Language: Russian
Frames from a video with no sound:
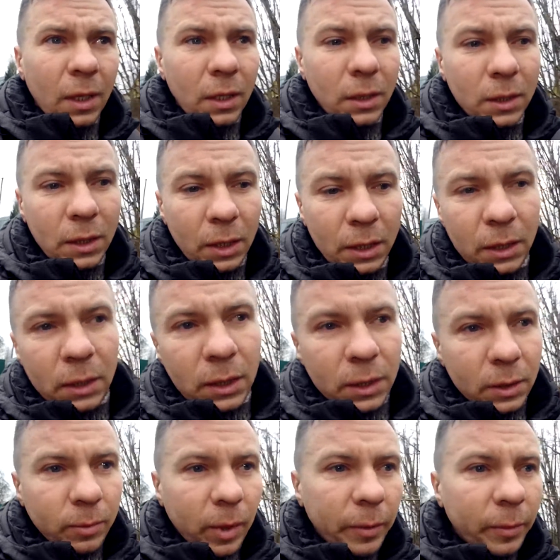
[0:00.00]
и с Ариной, и
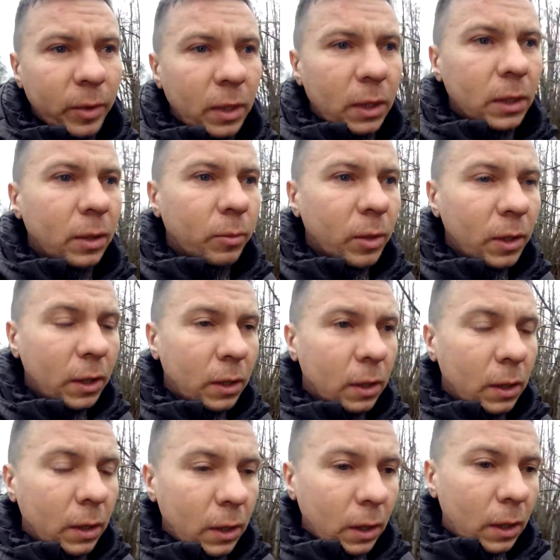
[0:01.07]
с мамой когда были.
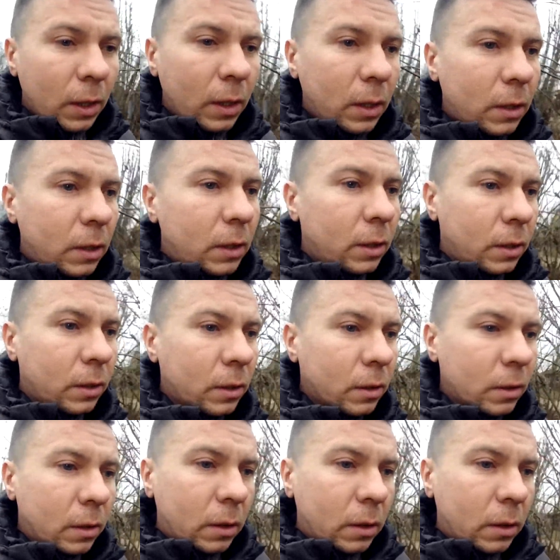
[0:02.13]
И